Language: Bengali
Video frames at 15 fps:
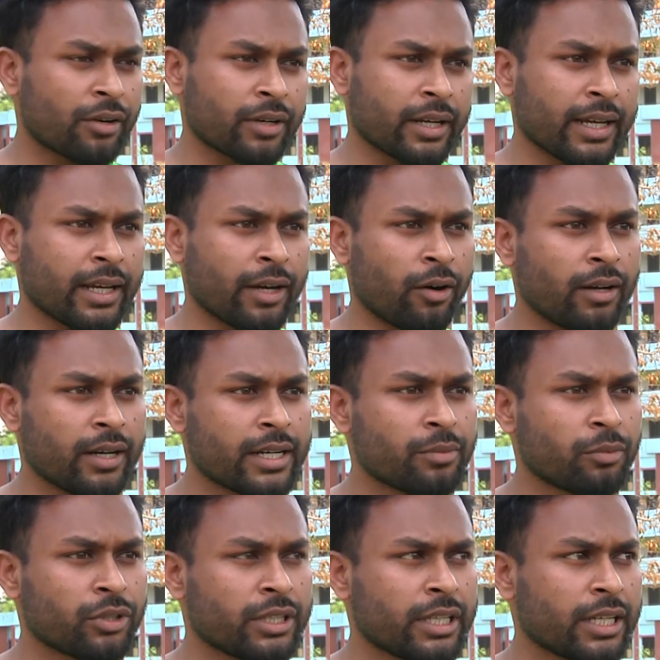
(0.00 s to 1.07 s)
কারণে
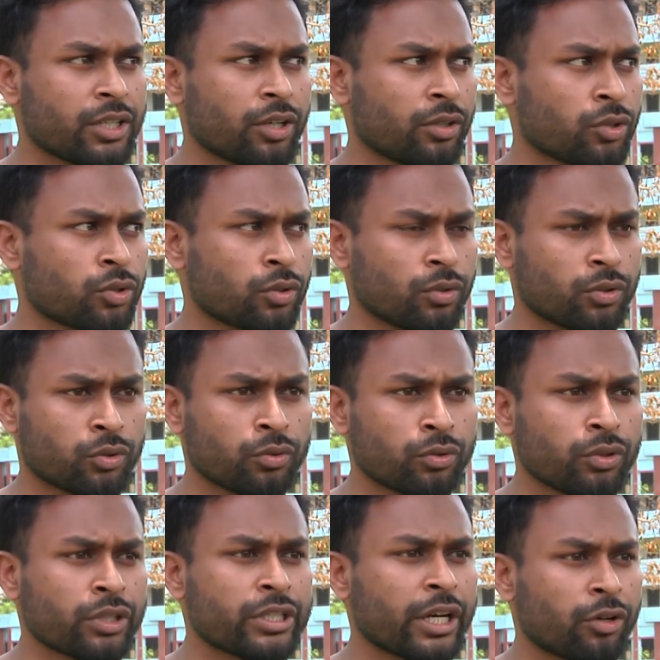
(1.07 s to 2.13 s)
হলের মধ্যে যে অত
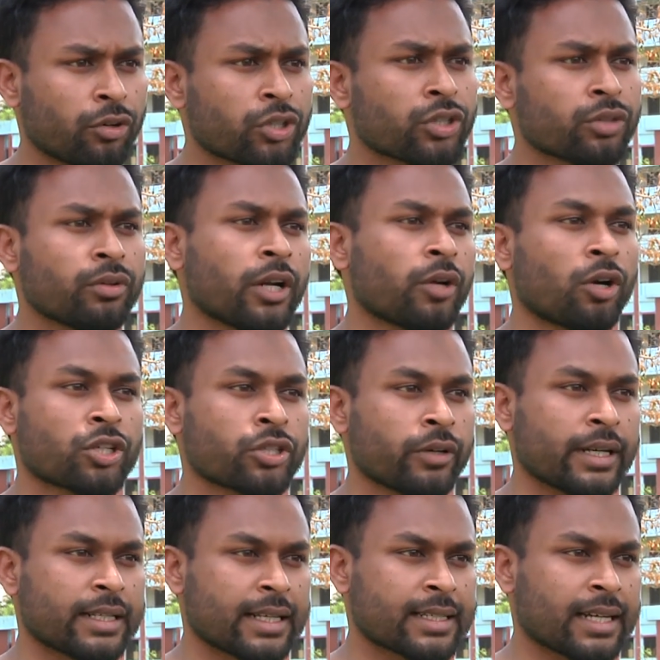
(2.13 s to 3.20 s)
সুন্দর ডেকোরেশনগুলো নষ্ট
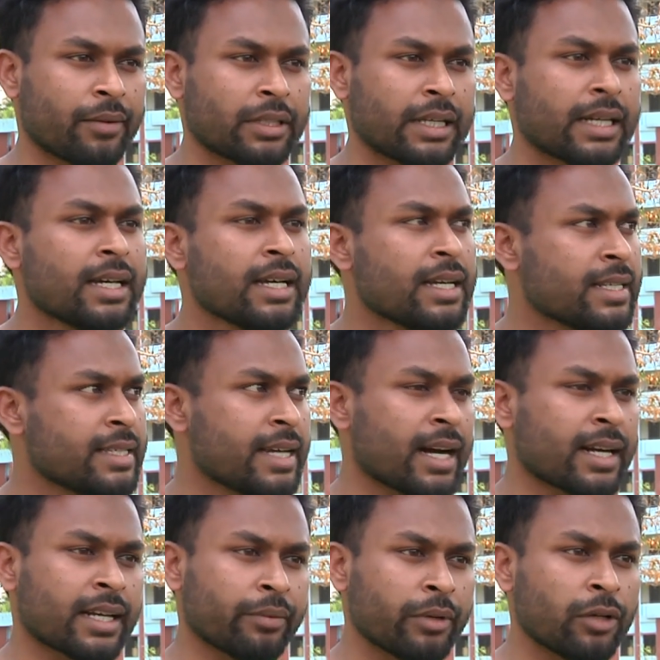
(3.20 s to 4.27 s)
হয়ে যাচ্ছে আমাদের
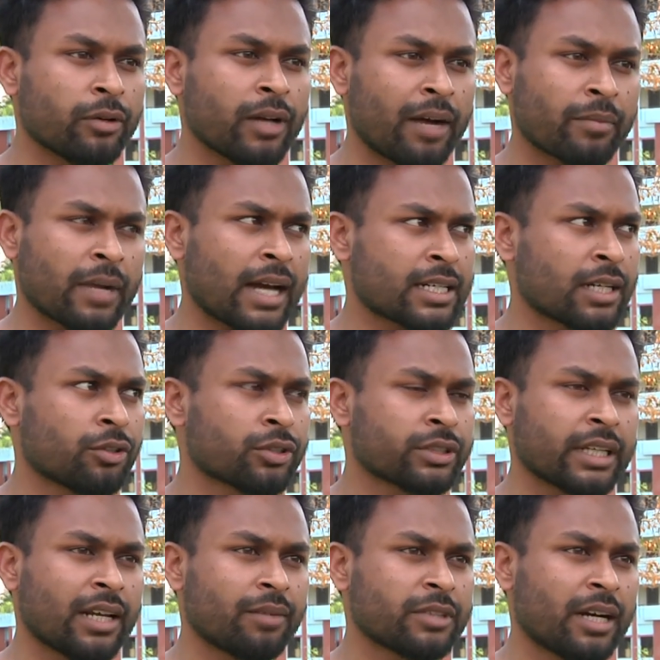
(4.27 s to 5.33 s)
চেয়ার টেবিলগুলো আমরা আশা
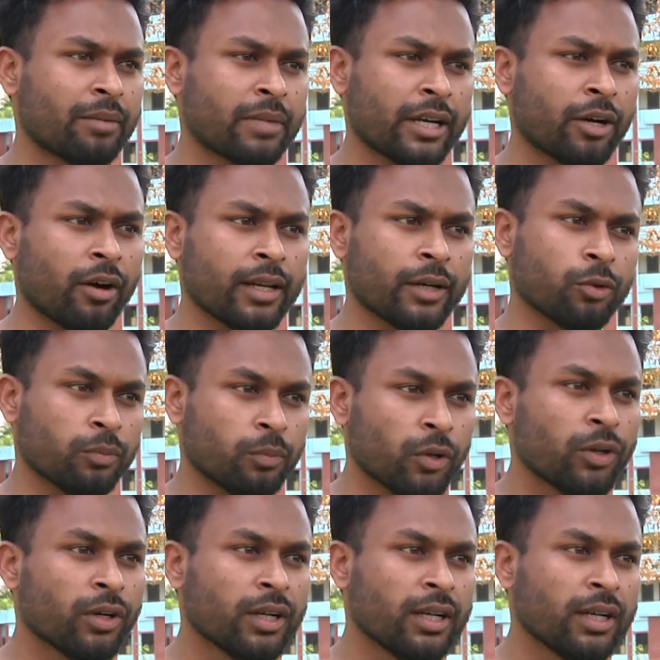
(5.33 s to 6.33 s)
করছিলাম যে আমরা এই হলে উঠব